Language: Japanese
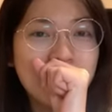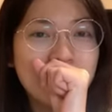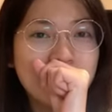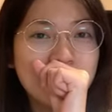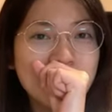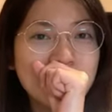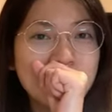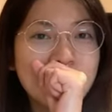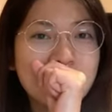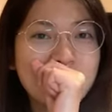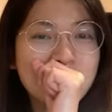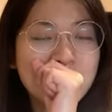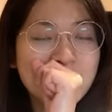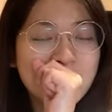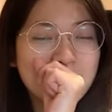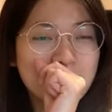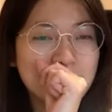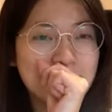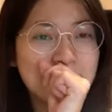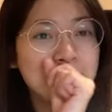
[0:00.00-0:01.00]
どんどんど
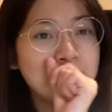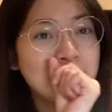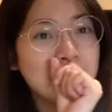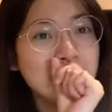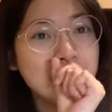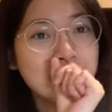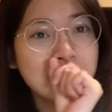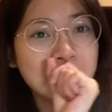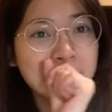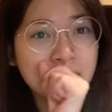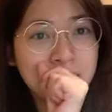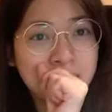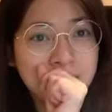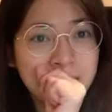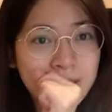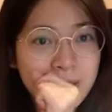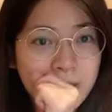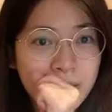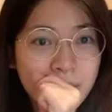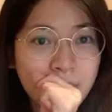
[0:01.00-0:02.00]
んどん自信なくなってくん
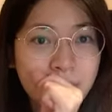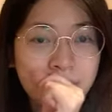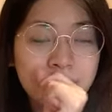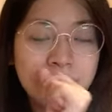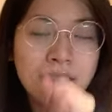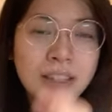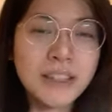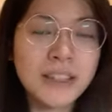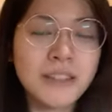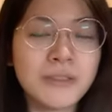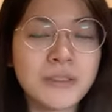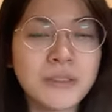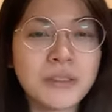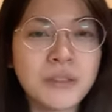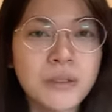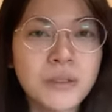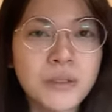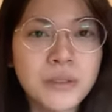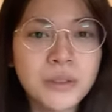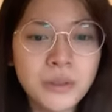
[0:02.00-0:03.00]
だけどでも
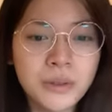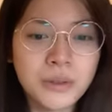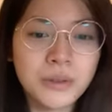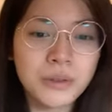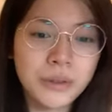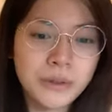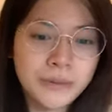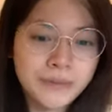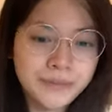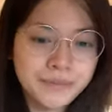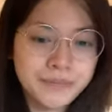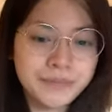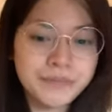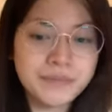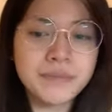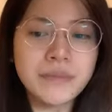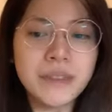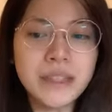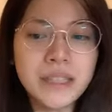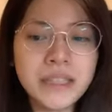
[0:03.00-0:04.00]
その今日の
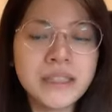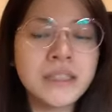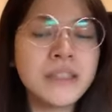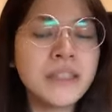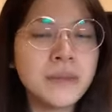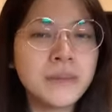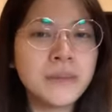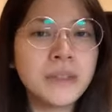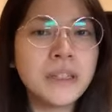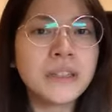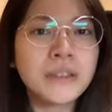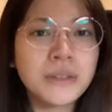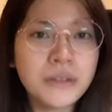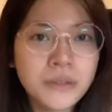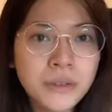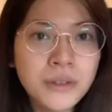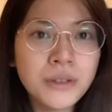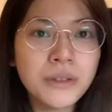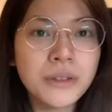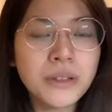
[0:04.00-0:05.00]
チームメイト
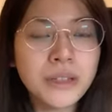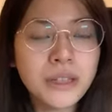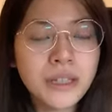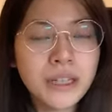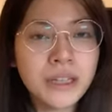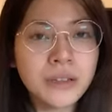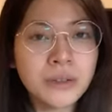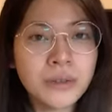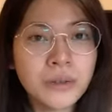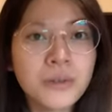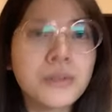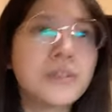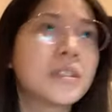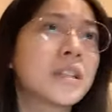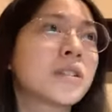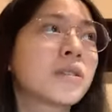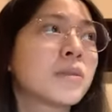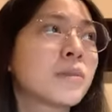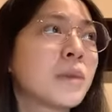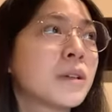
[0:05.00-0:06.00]
のあの
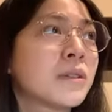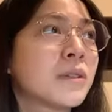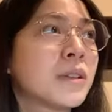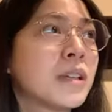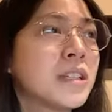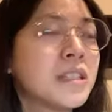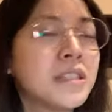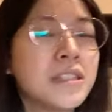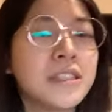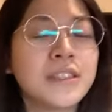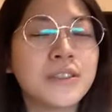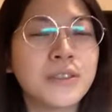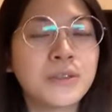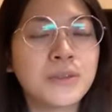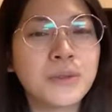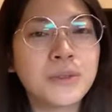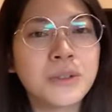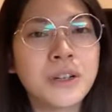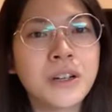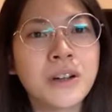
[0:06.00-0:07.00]
コンサート前のエンジンの
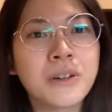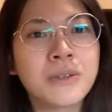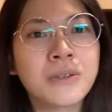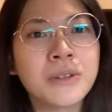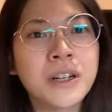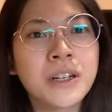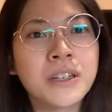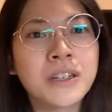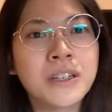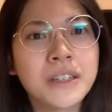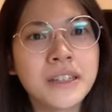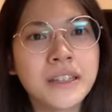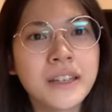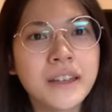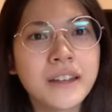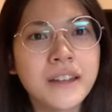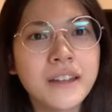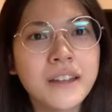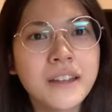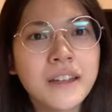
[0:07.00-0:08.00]
動画が送られてき
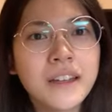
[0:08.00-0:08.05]
て